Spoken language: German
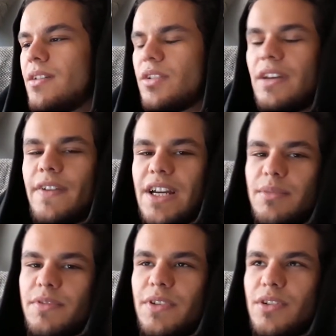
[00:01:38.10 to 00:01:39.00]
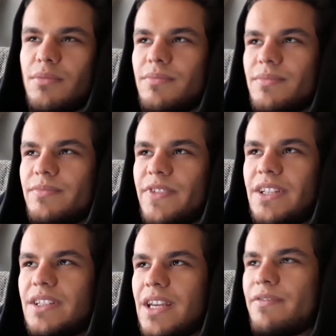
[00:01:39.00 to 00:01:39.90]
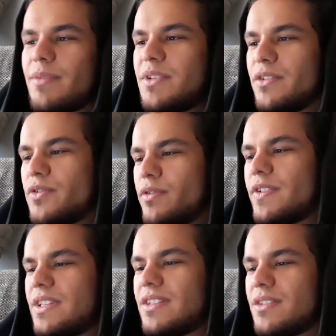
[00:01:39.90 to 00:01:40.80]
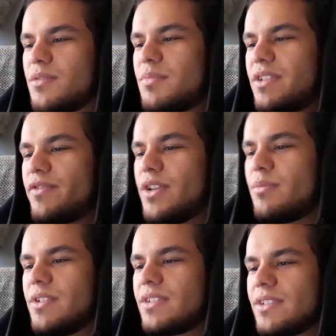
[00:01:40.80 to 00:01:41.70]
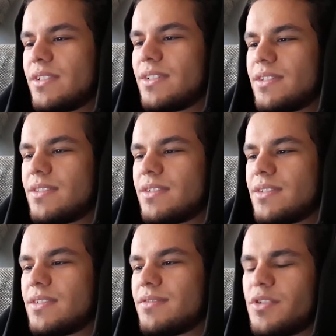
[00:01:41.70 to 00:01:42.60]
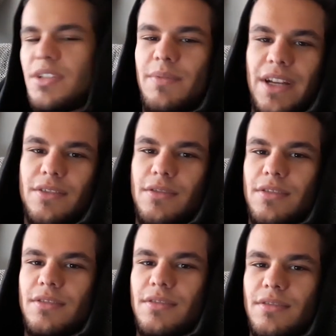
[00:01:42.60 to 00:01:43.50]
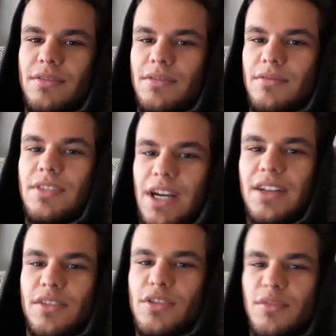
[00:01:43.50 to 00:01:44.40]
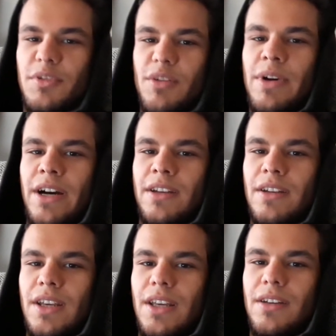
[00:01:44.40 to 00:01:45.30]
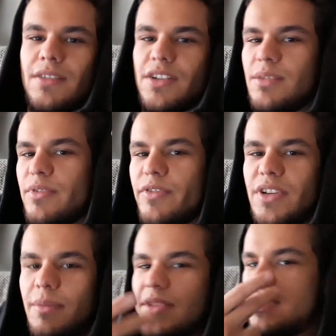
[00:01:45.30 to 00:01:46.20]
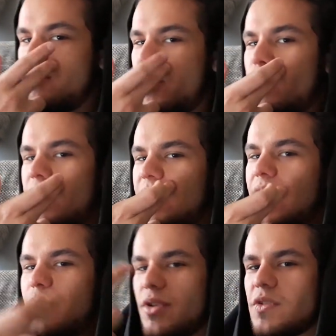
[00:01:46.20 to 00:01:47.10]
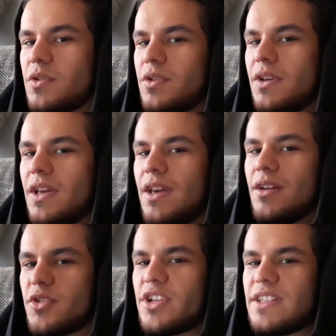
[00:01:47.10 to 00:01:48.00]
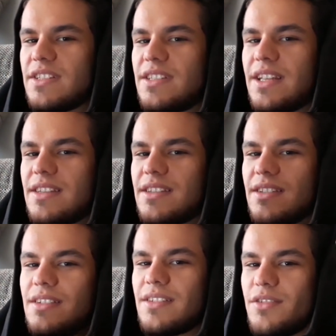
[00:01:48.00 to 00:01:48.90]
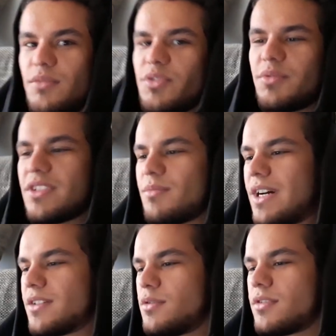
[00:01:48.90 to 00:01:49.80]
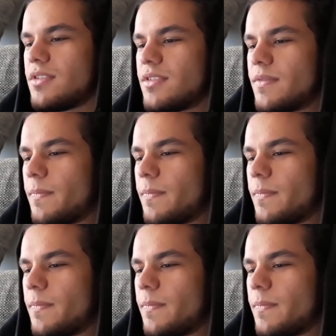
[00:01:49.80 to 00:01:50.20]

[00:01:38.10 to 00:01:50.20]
Und da frage ich mich wiederum, wenn ich jetzt einfach mich aufs Sofa setze und mich filme, würde ich es mir angucken. Und ja, ich gucke es mir nochmal an. Weil stell dir mal vor, ich habe jetzt hier einen Popelkleben oder so und stelle es ins Netz. Natürlich muss ich mir das nochmal angucken.